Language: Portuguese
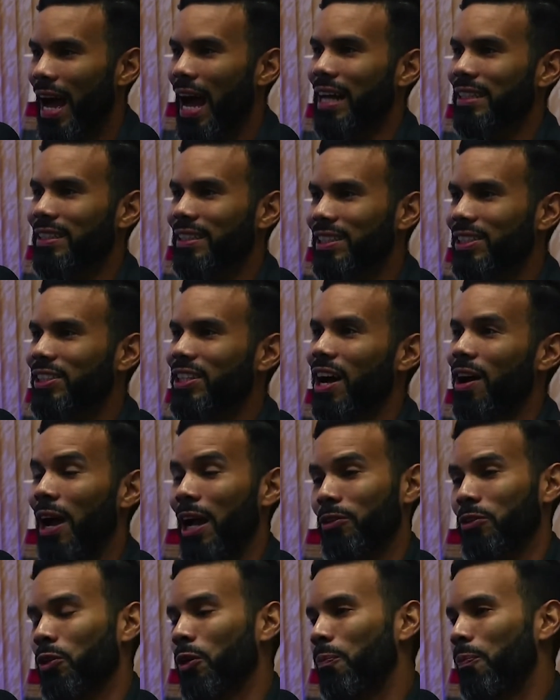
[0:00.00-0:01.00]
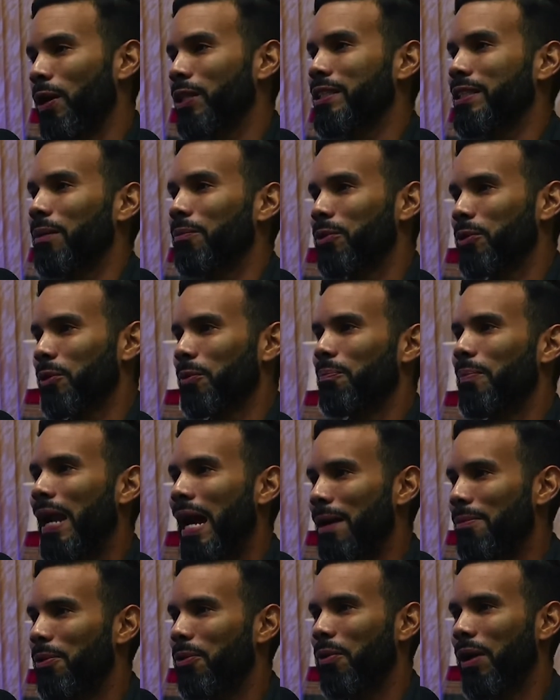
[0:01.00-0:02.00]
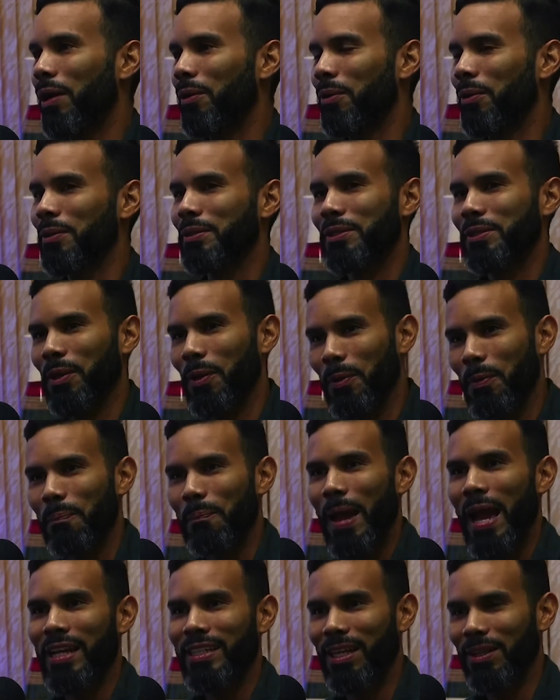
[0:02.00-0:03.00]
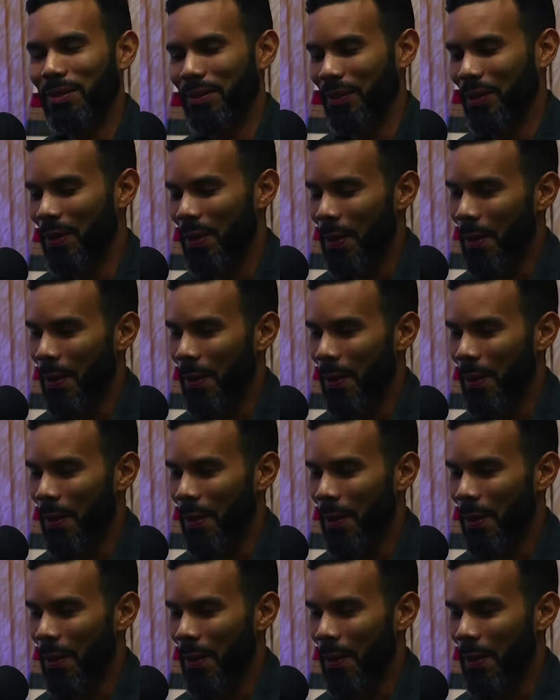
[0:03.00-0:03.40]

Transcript: Pô, Assiste. Aí tu não pode ser muito brabo com o aluno, senão tu perde é. aluno.